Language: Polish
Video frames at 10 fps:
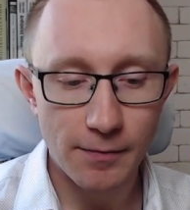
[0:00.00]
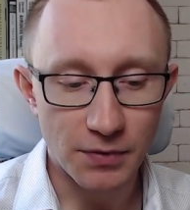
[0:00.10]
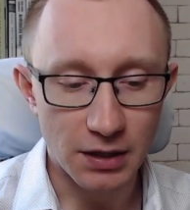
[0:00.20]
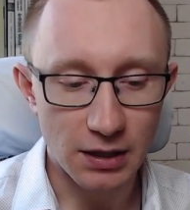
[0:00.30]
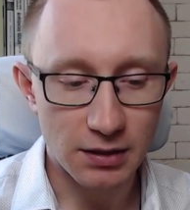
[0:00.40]

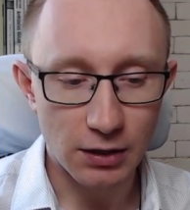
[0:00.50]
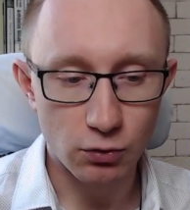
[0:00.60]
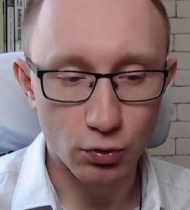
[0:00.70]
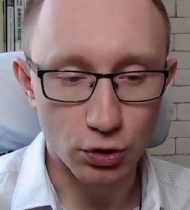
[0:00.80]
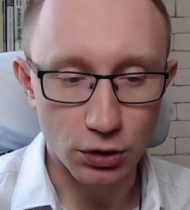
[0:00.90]
jednak
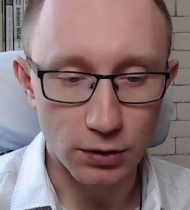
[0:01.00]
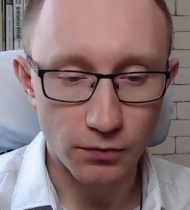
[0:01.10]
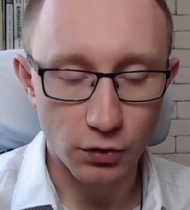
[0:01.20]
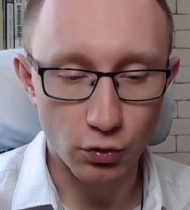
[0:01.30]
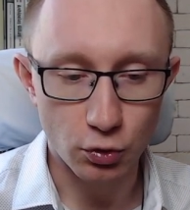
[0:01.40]
duży,
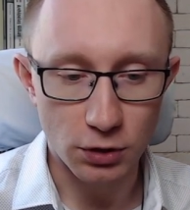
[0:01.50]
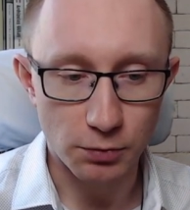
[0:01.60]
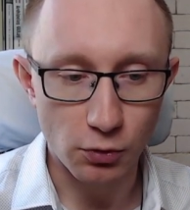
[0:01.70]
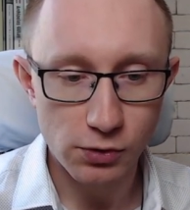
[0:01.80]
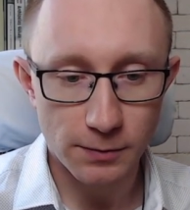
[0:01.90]
duży
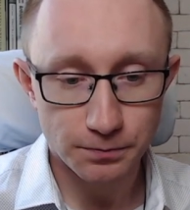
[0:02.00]
plus.